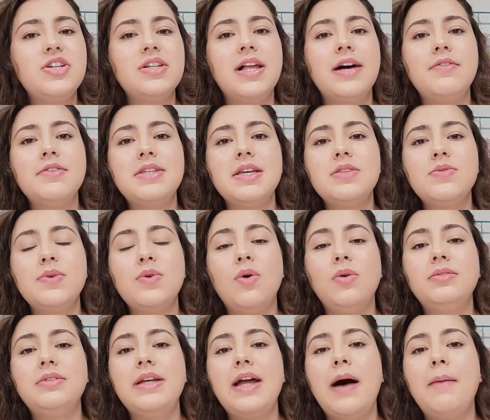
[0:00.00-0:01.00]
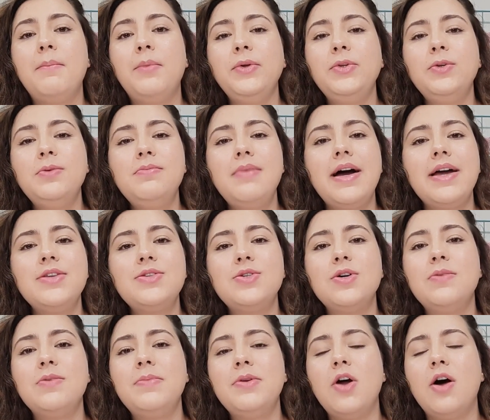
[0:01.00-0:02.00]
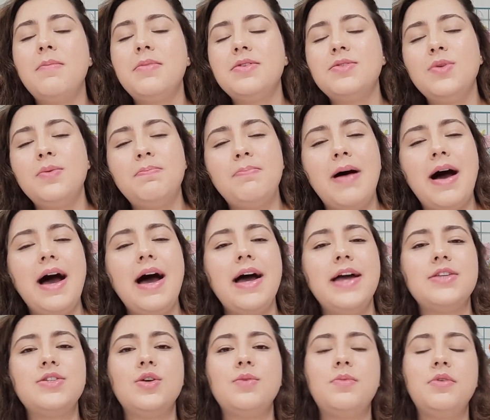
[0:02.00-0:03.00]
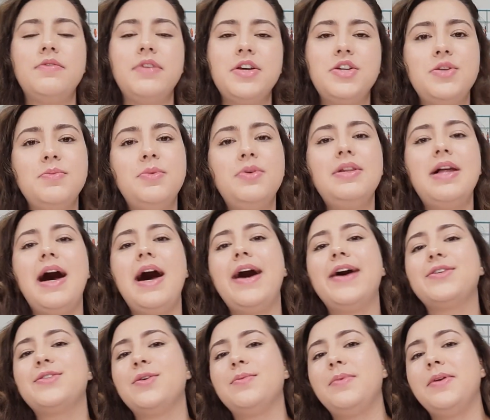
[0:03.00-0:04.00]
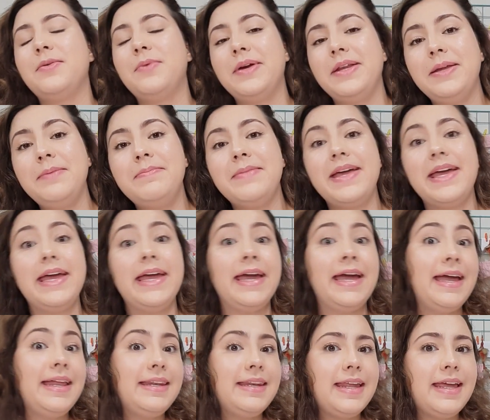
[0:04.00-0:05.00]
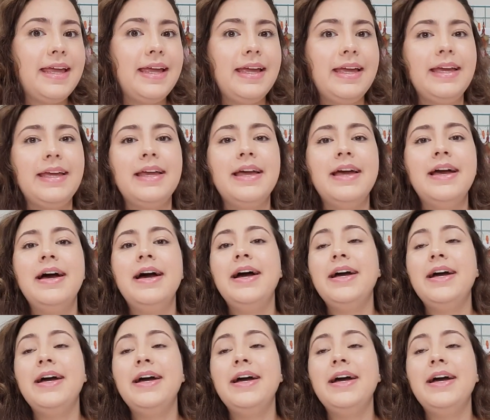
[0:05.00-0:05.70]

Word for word: Lá vocês vão encontrar muito mais sobre obras do pai, sobre o vestibular, sobre o UNB, Enem,